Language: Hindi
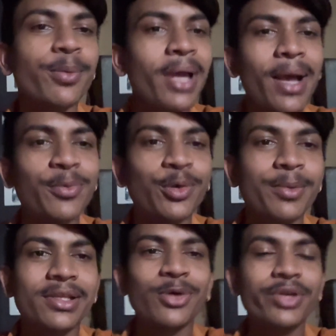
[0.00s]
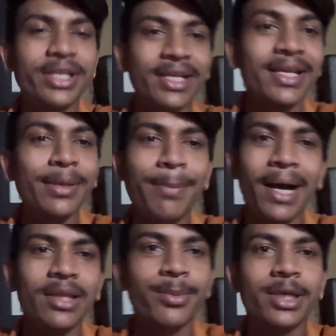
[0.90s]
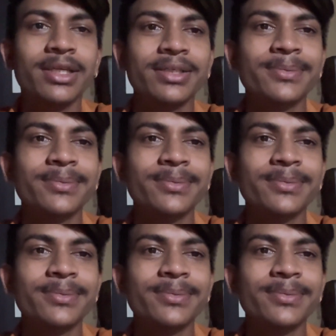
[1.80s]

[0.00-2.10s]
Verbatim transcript: मैं आपको मिलता हूँ डिनर के बाद में